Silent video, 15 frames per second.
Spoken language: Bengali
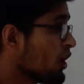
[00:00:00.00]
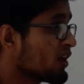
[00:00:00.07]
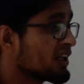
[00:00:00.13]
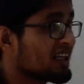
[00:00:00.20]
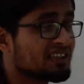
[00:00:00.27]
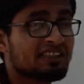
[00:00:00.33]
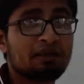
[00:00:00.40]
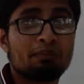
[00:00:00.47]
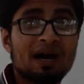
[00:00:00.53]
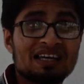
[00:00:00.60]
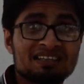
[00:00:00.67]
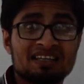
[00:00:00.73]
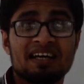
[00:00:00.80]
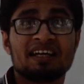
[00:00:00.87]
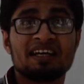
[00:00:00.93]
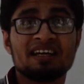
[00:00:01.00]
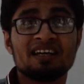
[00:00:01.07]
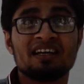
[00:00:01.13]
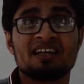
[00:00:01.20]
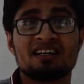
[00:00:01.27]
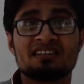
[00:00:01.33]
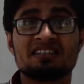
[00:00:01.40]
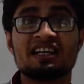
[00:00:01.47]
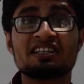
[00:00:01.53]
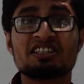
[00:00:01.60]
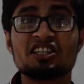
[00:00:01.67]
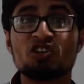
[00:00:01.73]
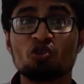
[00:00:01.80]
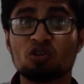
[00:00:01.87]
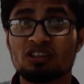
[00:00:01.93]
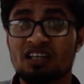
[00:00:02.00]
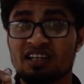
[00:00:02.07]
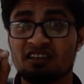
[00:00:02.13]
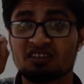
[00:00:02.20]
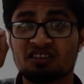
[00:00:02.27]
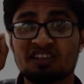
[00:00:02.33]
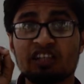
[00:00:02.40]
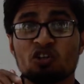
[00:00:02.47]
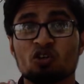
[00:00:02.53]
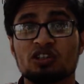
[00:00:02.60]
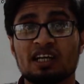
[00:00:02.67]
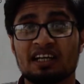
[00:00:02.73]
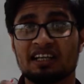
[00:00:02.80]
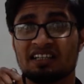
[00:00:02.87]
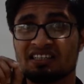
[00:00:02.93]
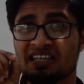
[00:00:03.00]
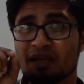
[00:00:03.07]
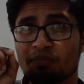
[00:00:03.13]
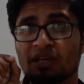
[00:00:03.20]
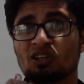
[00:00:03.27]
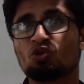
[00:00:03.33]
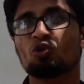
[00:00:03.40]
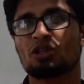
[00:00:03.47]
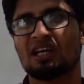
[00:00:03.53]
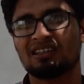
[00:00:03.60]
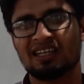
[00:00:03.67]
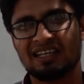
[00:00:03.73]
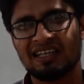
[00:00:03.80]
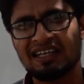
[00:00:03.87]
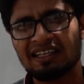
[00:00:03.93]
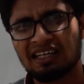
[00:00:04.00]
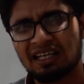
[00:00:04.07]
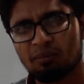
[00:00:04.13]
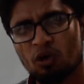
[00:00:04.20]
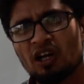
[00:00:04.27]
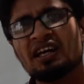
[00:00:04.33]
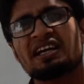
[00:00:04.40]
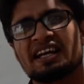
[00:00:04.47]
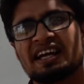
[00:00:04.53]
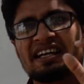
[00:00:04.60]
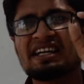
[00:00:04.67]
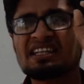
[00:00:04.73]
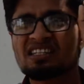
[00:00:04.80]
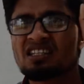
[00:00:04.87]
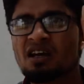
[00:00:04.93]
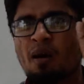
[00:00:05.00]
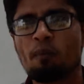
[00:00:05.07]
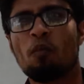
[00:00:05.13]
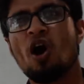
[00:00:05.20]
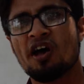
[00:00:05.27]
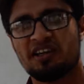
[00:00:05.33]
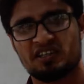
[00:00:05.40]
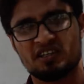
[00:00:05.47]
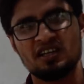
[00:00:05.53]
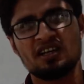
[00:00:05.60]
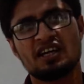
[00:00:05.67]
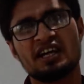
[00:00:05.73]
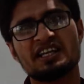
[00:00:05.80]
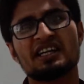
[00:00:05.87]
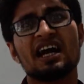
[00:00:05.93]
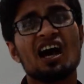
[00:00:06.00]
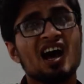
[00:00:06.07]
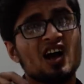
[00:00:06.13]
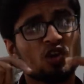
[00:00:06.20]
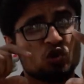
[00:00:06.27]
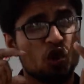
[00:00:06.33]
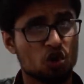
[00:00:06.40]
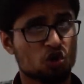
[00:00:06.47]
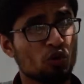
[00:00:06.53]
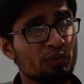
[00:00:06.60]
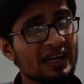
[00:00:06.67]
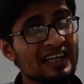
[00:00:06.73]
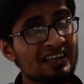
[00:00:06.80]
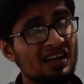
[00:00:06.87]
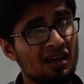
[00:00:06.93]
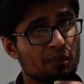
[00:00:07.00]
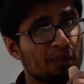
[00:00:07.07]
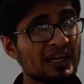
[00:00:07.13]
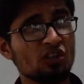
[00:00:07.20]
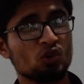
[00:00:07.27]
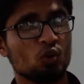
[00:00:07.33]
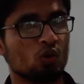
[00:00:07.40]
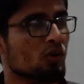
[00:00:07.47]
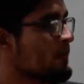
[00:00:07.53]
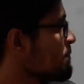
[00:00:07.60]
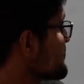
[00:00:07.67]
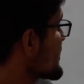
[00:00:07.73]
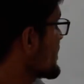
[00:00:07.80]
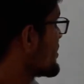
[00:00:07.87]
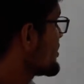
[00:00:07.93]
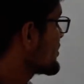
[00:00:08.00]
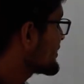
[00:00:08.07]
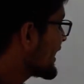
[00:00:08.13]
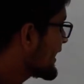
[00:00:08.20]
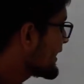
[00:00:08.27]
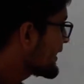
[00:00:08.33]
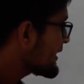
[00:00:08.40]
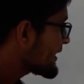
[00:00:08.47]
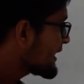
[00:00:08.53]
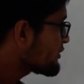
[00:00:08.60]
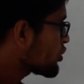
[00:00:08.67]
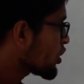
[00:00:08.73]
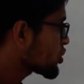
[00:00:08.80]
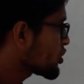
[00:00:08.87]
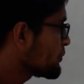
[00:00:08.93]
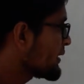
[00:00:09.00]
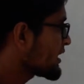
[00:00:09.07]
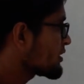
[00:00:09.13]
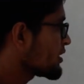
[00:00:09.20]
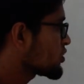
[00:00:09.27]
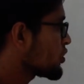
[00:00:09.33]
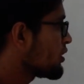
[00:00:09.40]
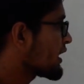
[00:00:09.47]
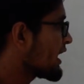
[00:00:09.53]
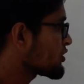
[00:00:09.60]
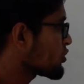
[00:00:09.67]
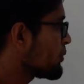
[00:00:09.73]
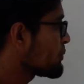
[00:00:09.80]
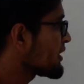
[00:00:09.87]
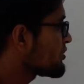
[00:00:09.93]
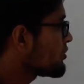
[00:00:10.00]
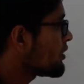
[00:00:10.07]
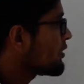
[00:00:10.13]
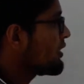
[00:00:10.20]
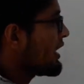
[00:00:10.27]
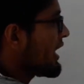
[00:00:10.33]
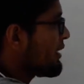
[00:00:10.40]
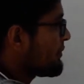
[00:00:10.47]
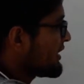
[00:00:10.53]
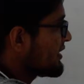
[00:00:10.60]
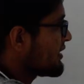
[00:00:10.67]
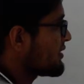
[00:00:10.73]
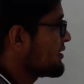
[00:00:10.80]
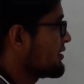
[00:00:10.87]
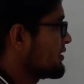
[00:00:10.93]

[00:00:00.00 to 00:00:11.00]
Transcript: ভগ্নাংশের মাঝখানে যে চিহ্নটা চিহ্ন থাকে যে বিন্দুটা থাকে এটাকে বলে রেডিক্স পয়েন্ট এটা দশমিক বিন্দু তাইলে এই দশমিক সংখ্যা সমৃদ্ধ আমাদের